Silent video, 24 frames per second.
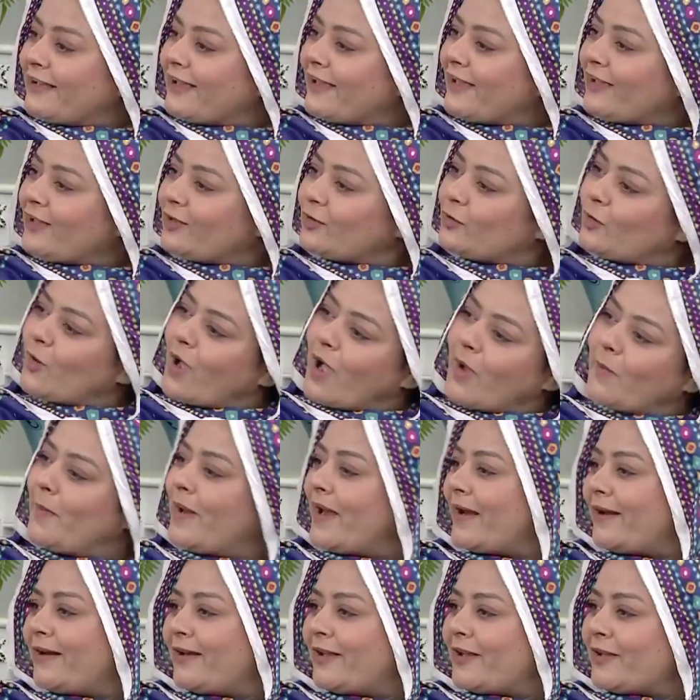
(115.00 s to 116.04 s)
गए तो आप
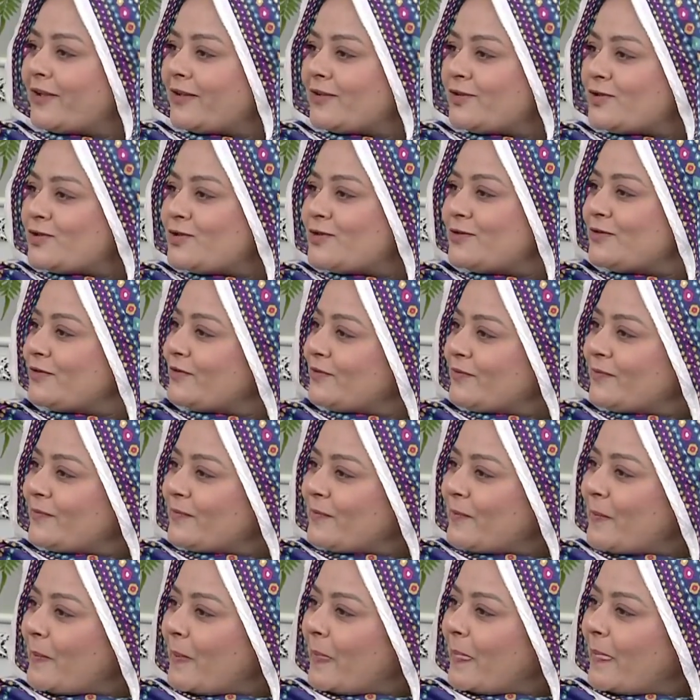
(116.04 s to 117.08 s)
बैठ गए अमरीन हमारे यहाँ